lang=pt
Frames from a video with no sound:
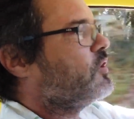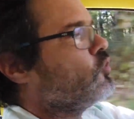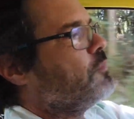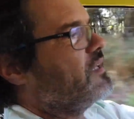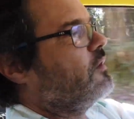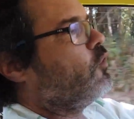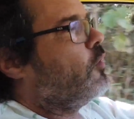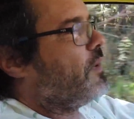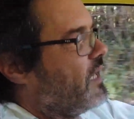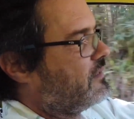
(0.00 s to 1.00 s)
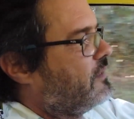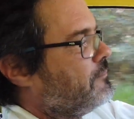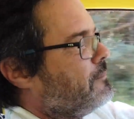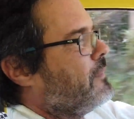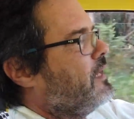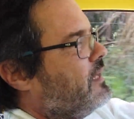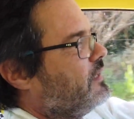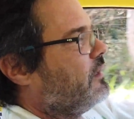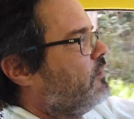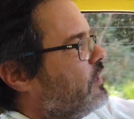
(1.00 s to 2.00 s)
Uma suspensão completa.
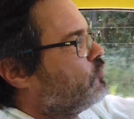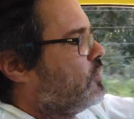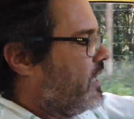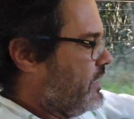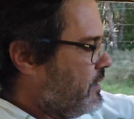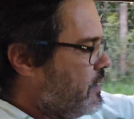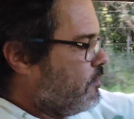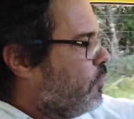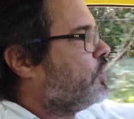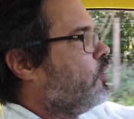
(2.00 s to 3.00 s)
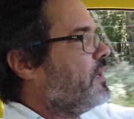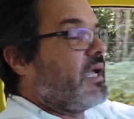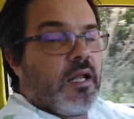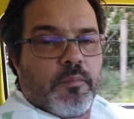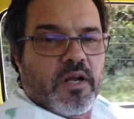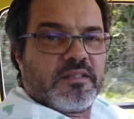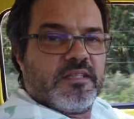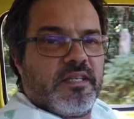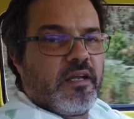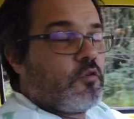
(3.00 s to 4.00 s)
Então é isso daí. Muito obrigado por
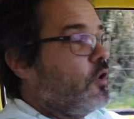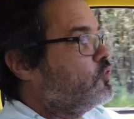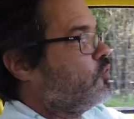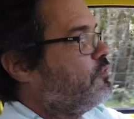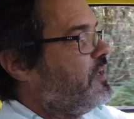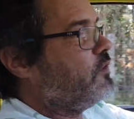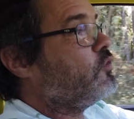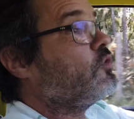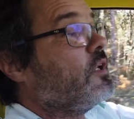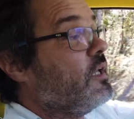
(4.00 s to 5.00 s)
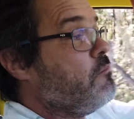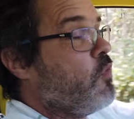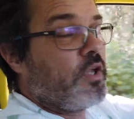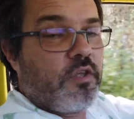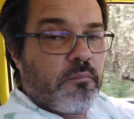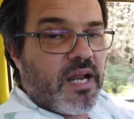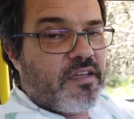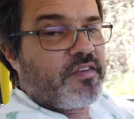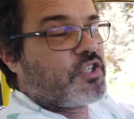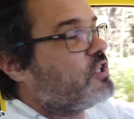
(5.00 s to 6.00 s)
assistirem aos nossos vídeos e muito em
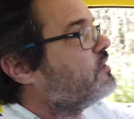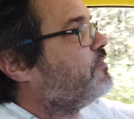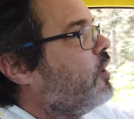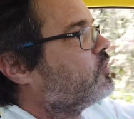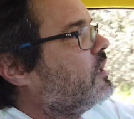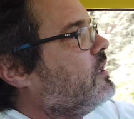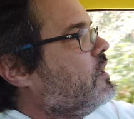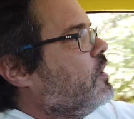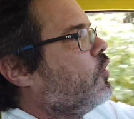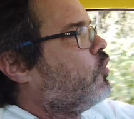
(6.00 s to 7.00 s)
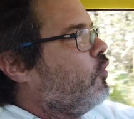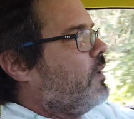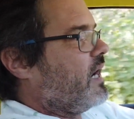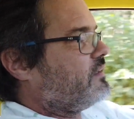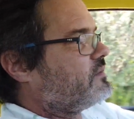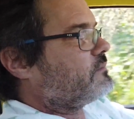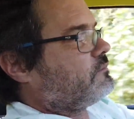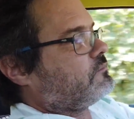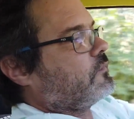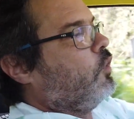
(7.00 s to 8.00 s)
breve a gente volta com mais
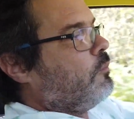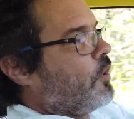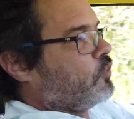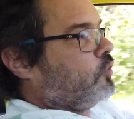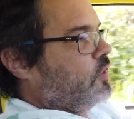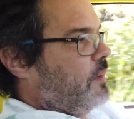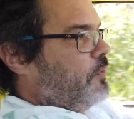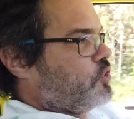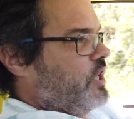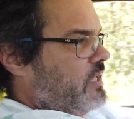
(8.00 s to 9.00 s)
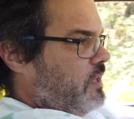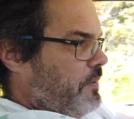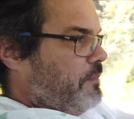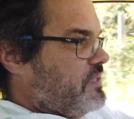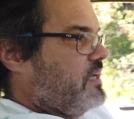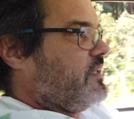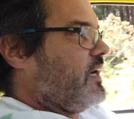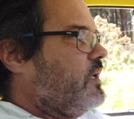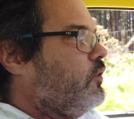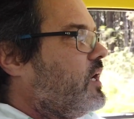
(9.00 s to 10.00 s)
um produto da Projecta para apresentar
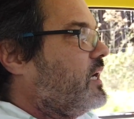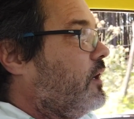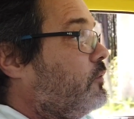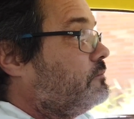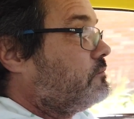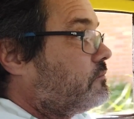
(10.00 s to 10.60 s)
aqui no canal.